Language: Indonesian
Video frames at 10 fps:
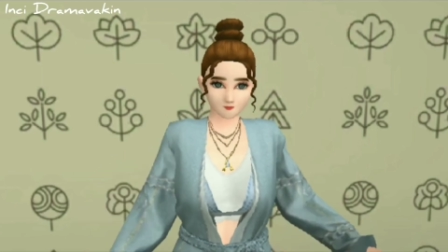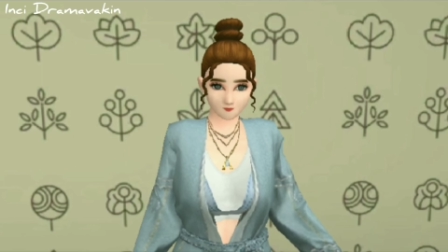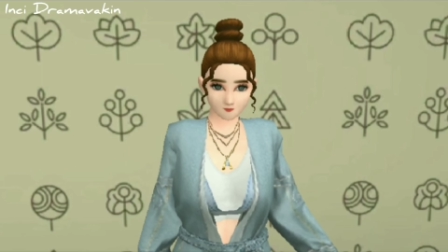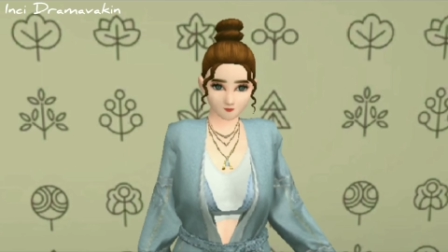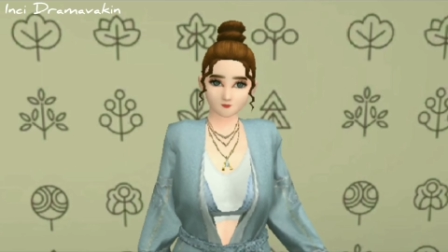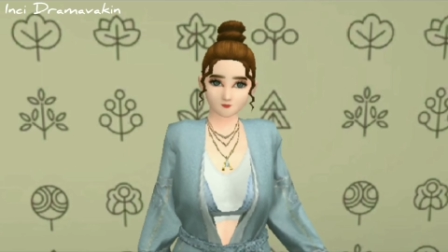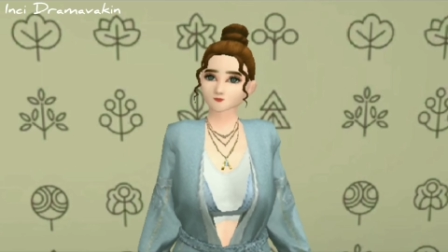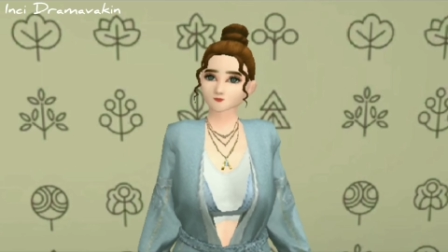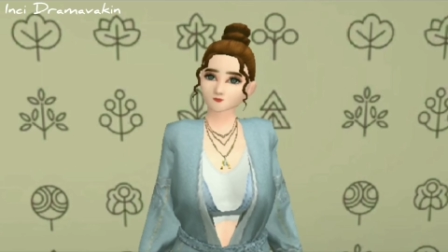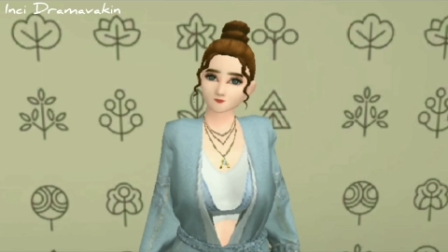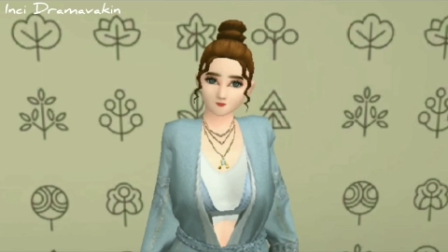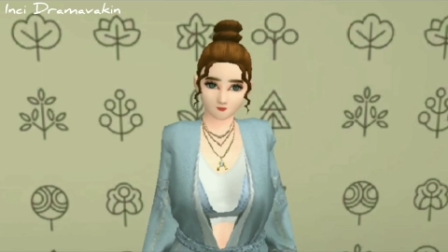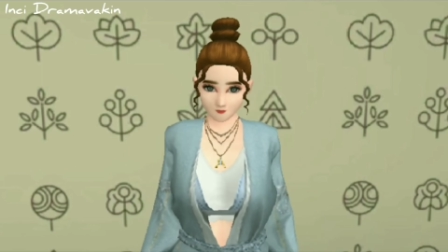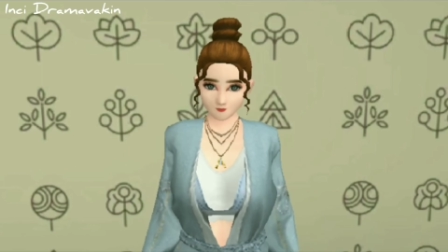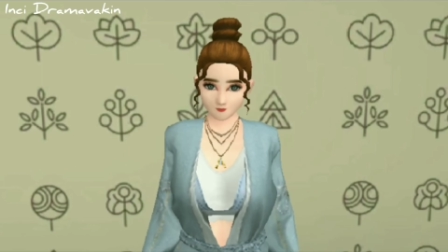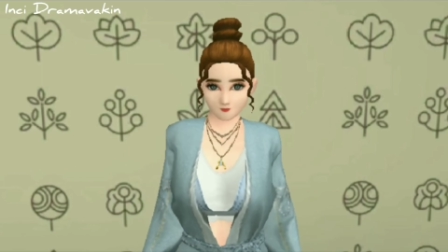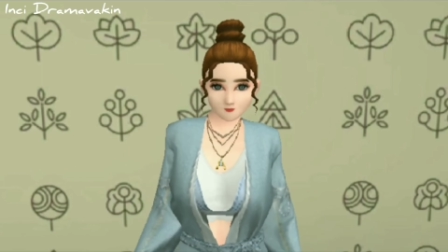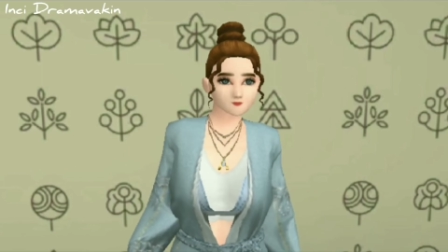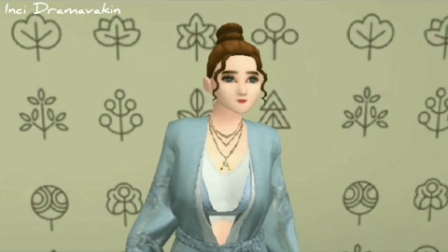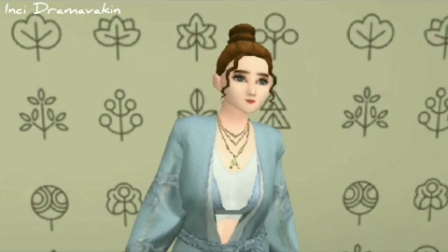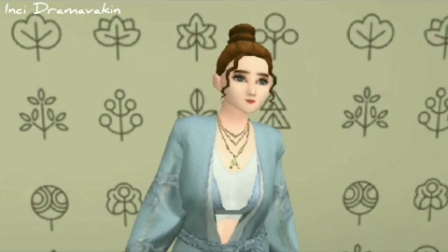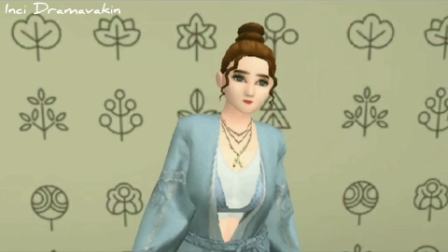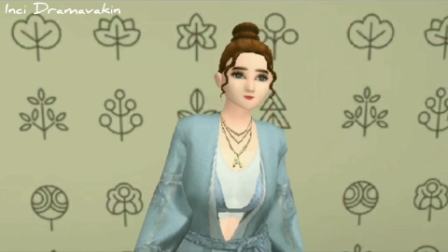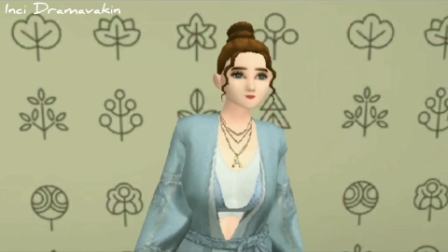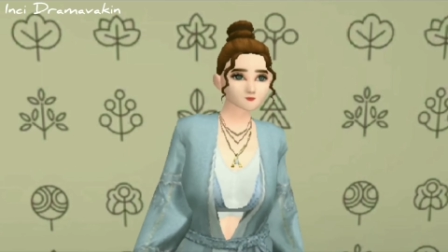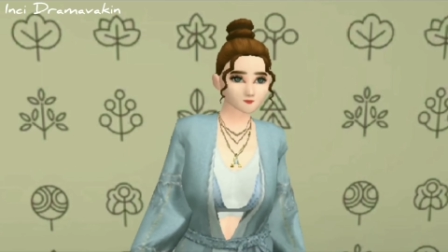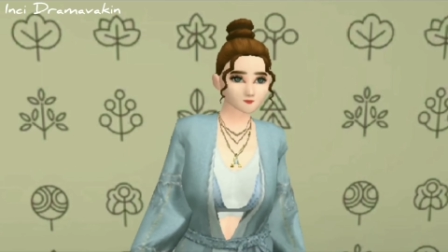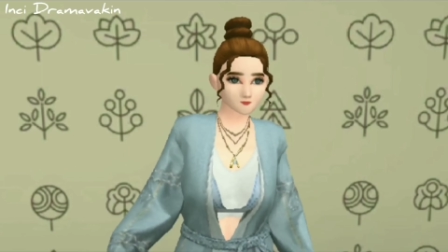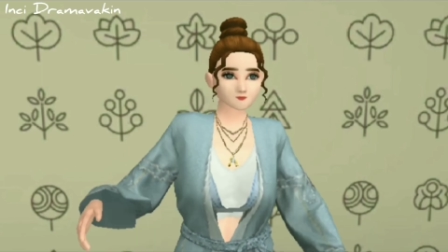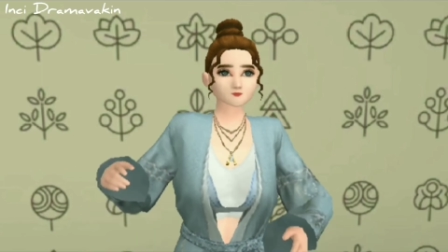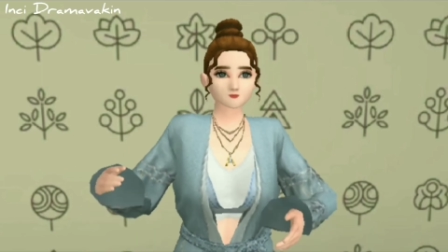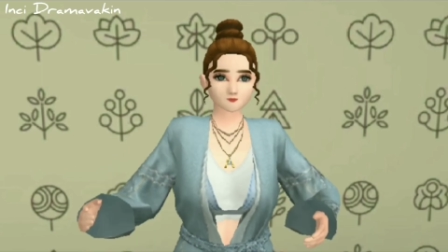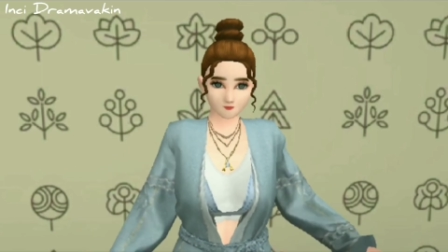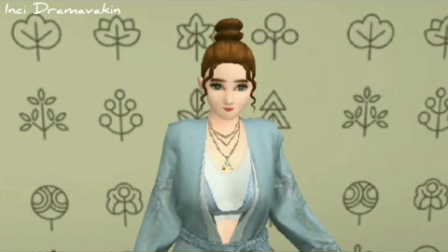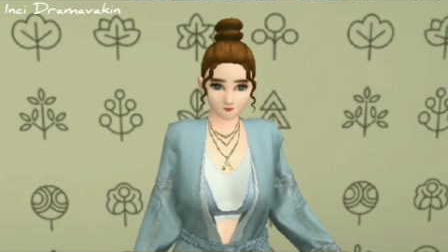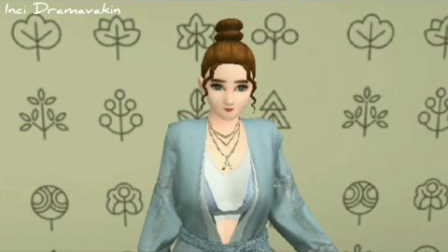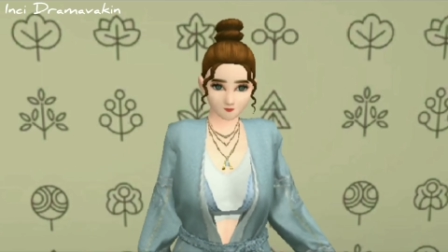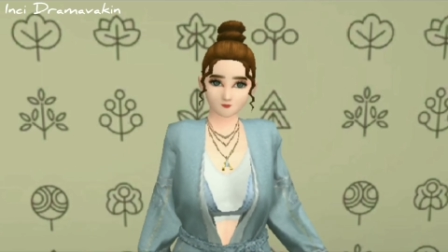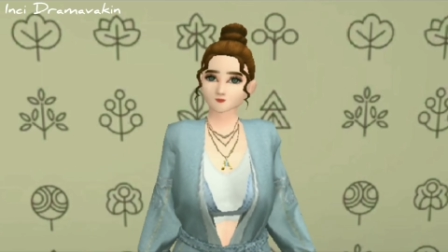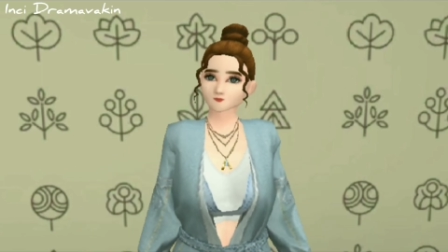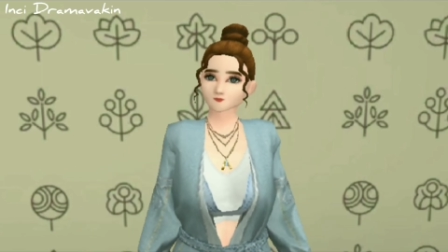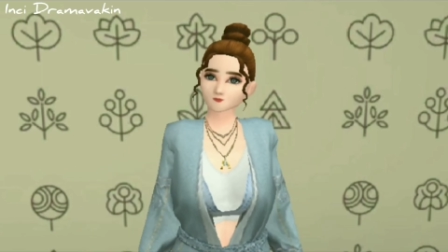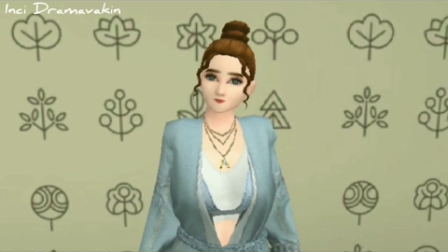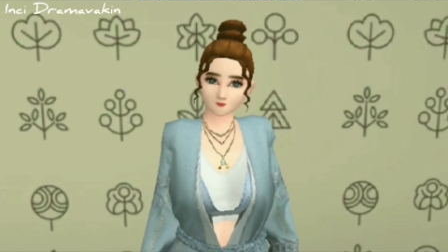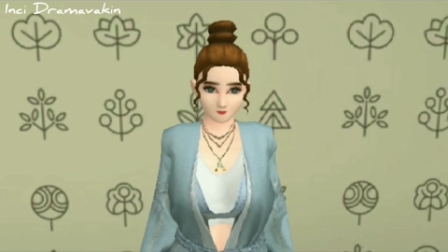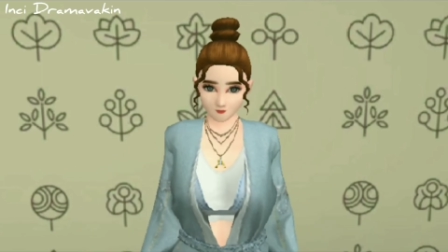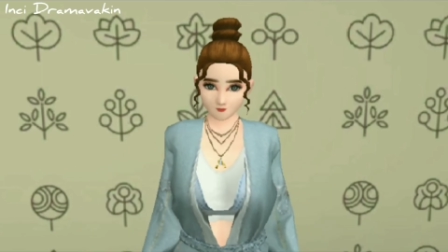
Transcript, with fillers: komen cepatan di bawah sekarang sekarang sekarang